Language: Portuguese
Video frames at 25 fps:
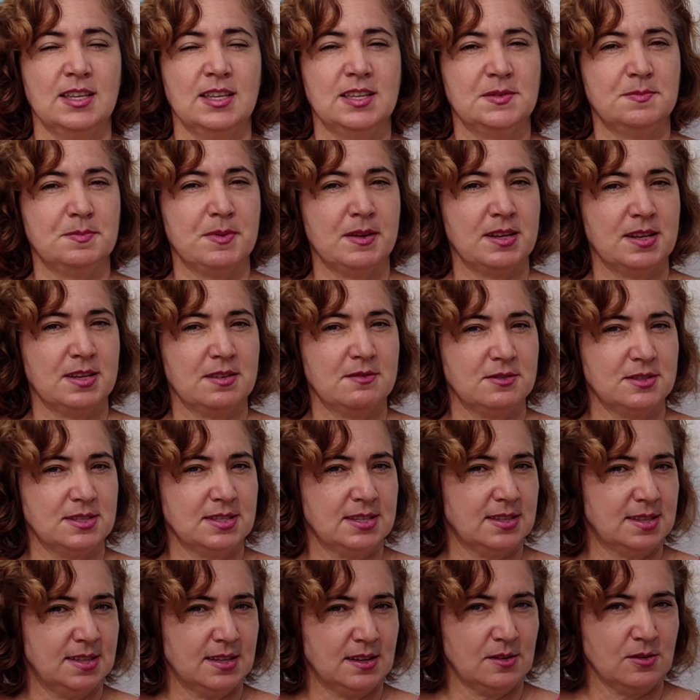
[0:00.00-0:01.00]
Espero que
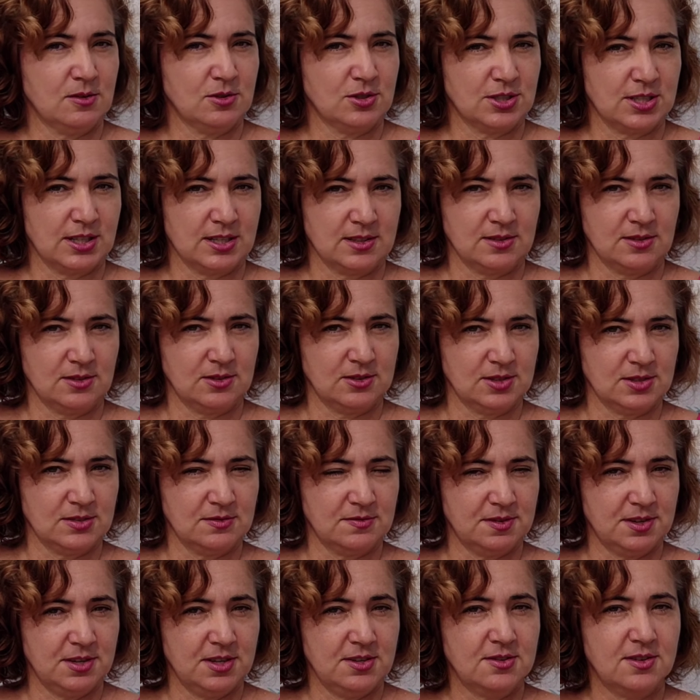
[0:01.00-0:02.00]
você tenha gostado do
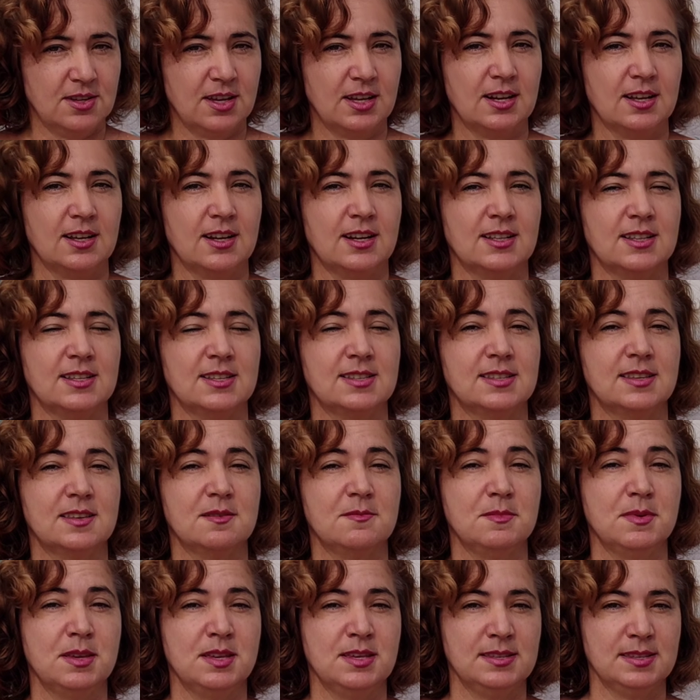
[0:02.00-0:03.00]
nosso vídeo, quero agradecer
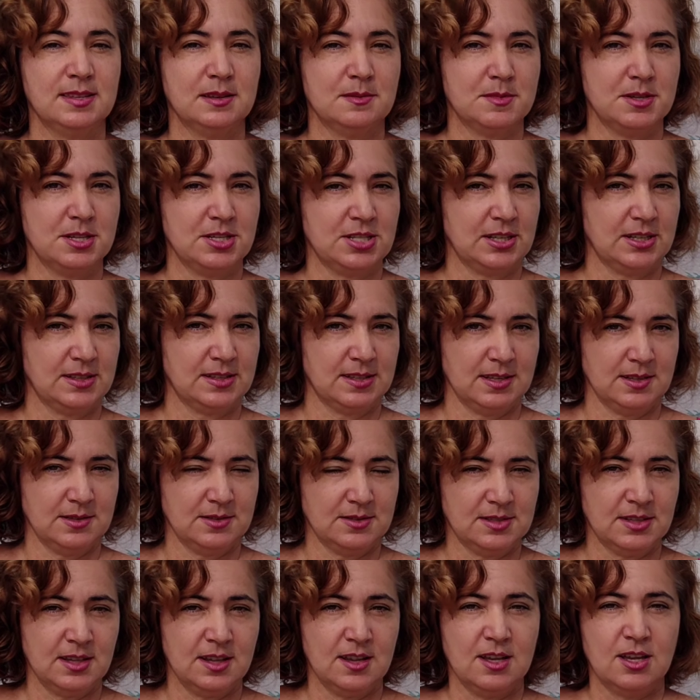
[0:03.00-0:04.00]
imensamente a
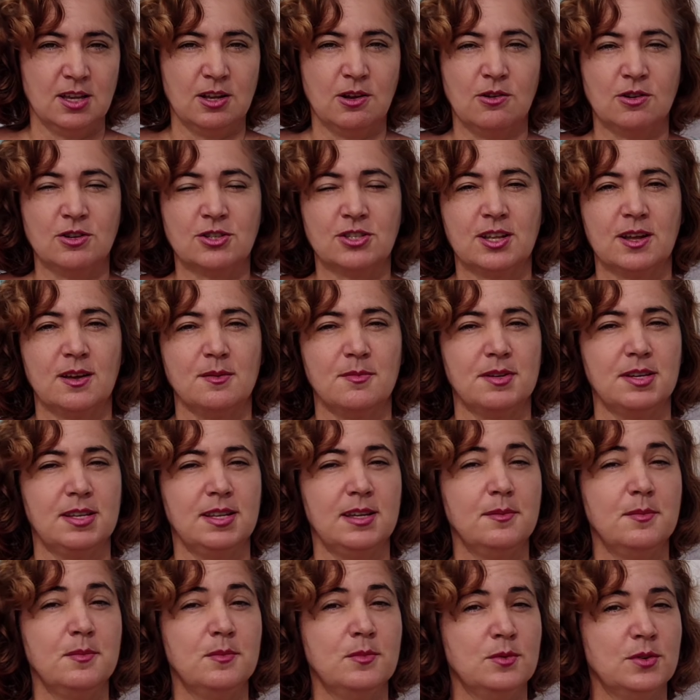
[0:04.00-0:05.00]
Deus
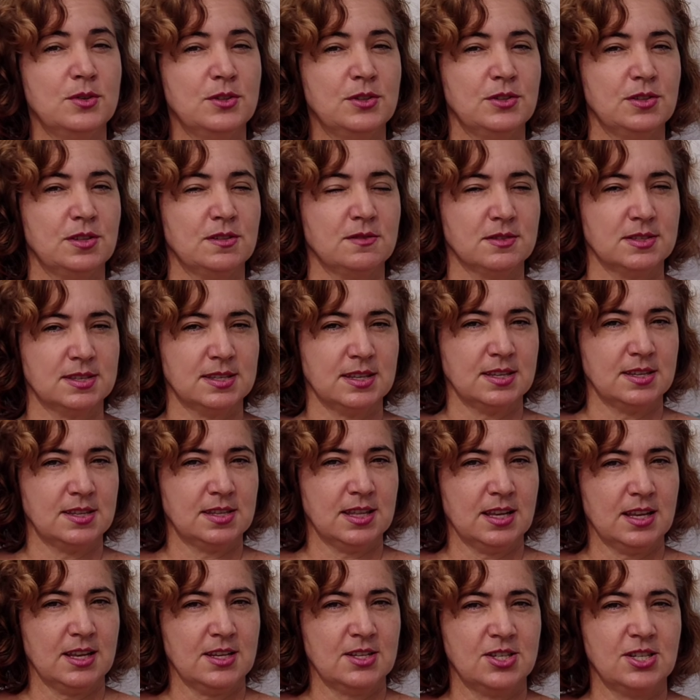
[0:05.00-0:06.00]
gostaria muito que você
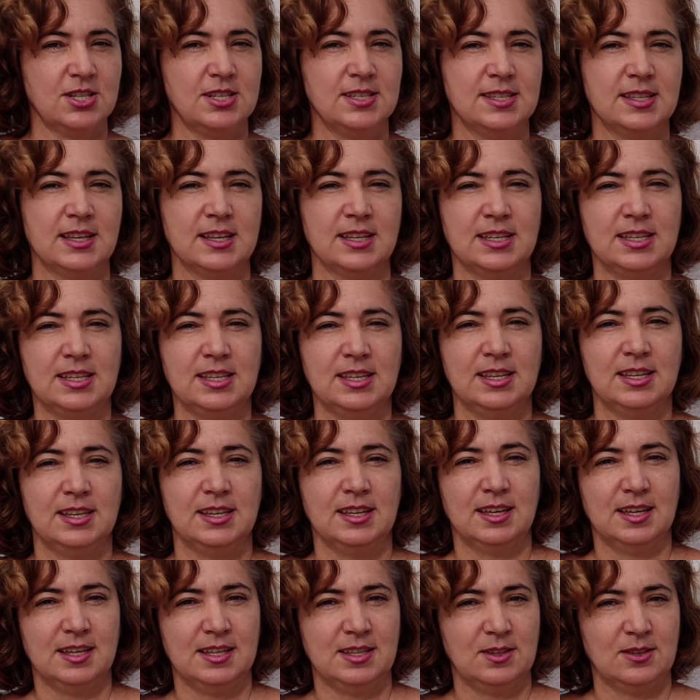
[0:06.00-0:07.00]
interagisse aí
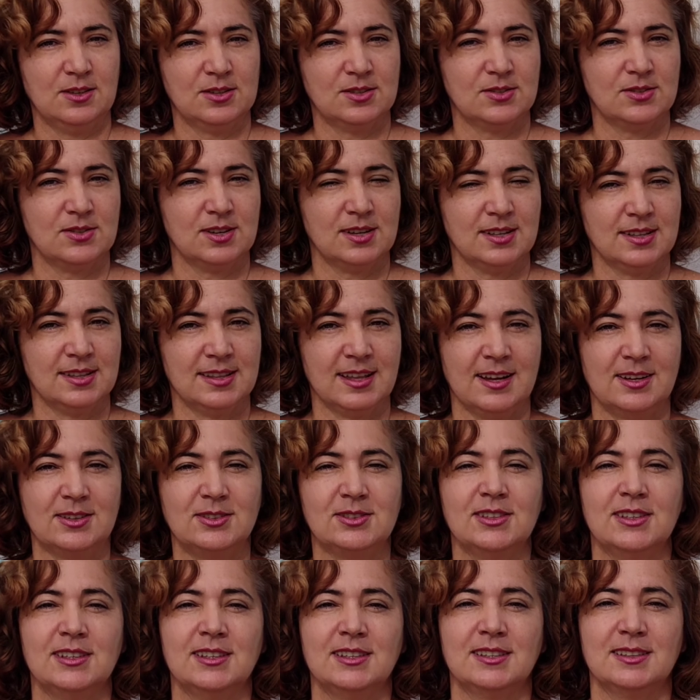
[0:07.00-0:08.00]
em nosso
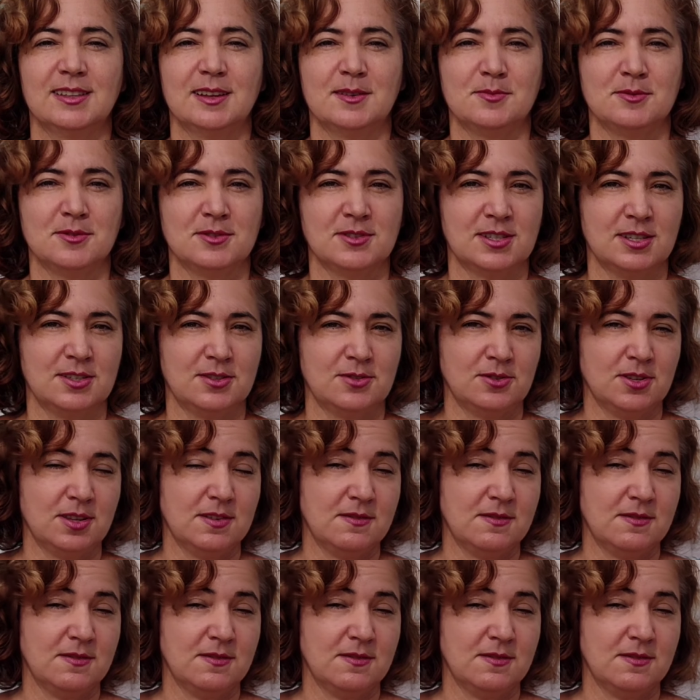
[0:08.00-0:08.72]
canal, tá bom, gente?